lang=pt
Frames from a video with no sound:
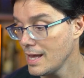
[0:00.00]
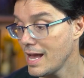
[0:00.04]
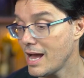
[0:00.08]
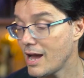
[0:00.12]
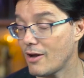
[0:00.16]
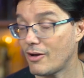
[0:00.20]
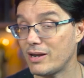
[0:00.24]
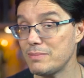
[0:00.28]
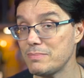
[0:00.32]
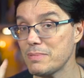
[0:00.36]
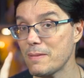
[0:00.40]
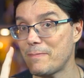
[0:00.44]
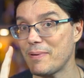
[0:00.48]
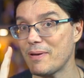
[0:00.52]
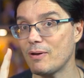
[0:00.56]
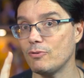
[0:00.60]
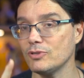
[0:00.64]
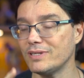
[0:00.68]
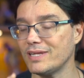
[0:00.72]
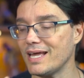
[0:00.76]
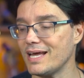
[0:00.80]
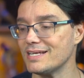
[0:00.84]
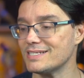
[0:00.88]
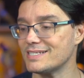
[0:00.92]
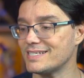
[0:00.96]
Agora minha
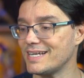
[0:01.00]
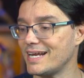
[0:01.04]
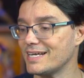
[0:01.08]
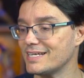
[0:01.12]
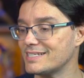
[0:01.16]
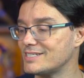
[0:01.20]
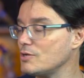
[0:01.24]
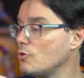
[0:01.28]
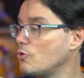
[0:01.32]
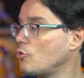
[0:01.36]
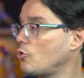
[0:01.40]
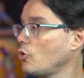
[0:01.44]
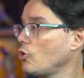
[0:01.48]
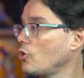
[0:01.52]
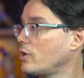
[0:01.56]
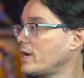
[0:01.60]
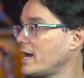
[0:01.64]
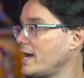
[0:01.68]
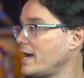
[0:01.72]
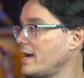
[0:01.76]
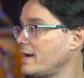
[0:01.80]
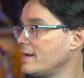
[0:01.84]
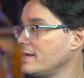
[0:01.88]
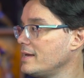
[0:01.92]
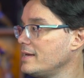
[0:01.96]
pergunta é, será que se eu
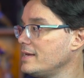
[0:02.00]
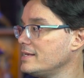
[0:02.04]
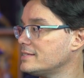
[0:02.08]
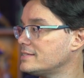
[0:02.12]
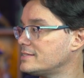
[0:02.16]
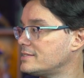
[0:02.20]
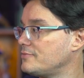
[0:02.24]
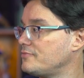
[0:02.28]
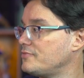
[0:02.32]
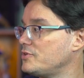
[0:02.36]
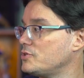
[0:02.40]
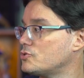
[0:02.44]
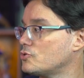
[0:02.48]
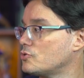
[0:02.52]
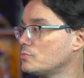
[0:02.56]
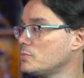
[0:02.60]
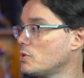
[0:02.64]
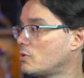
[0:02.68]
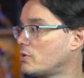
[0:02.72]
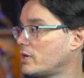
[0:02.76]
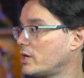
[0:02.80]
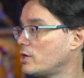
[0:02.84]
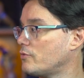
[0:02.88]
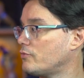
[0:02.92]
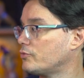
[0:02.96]
colocar esse vídeo no
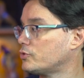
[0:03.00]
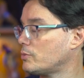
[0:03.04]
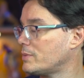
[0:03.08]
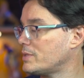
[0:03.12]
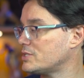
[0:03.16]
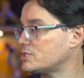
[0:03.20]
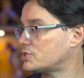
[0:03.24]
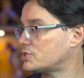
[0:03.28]
meu canal vou tomar